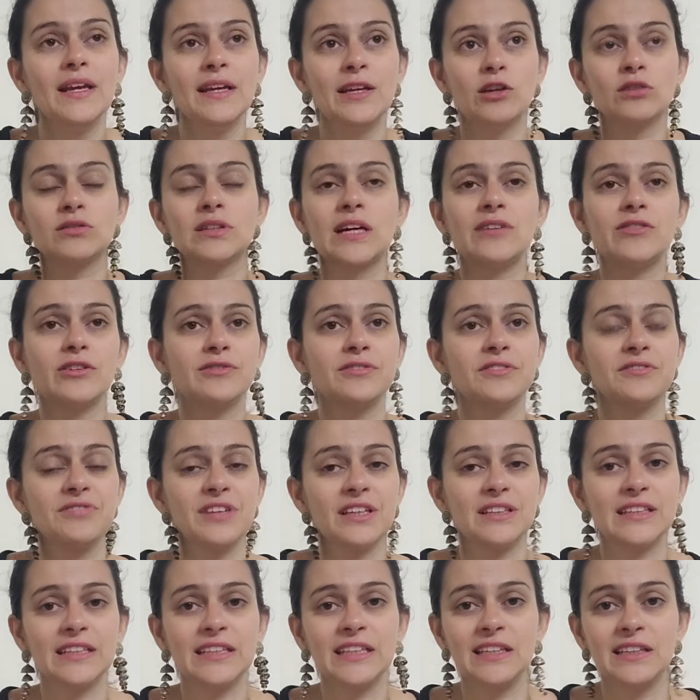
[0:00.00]
Eu tava
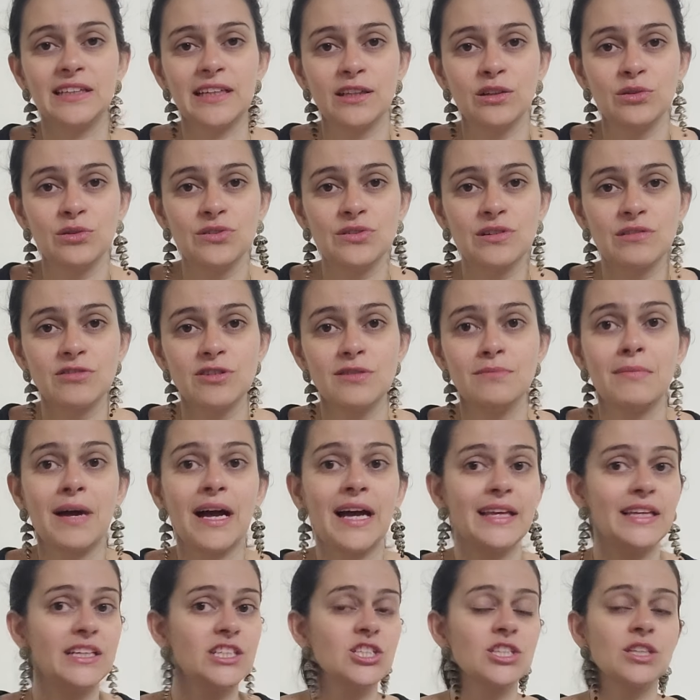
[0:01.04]
vivendo aqui na ilusão de
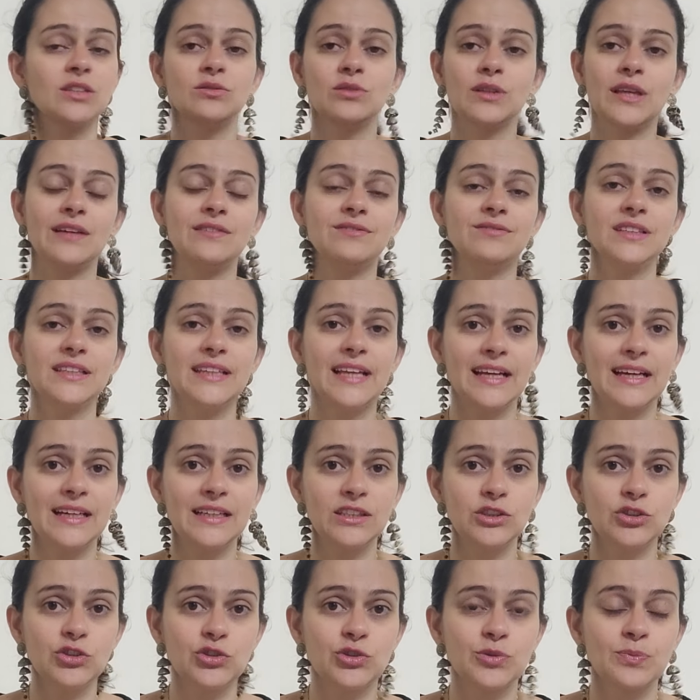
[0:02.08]
Maia achando que a vida era
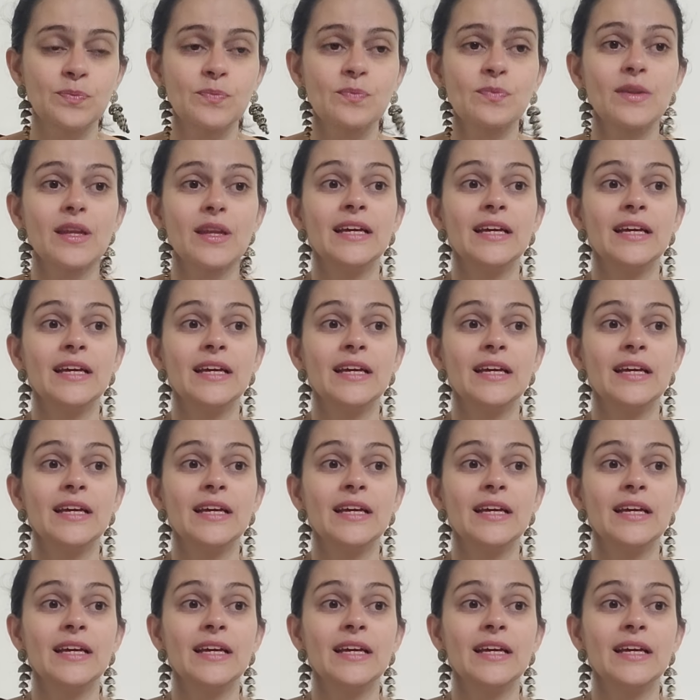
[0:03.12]
isso.